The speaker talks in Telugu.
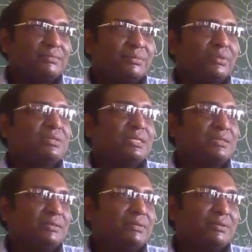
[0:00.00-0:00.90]
ఇప్పుడు ఒకసారి
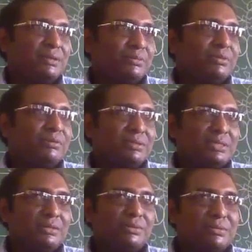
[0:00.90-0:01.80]
చదివారు రేపు ఉదయం
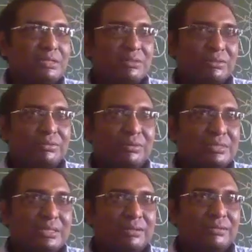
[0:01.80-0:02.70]
వచ్చేటప్పుడు ఒకసారి చదువుకుని
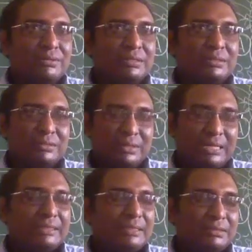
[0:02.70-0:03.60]
వచ్చారనుకోండి
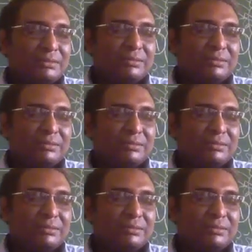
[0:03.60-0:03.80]
అంతే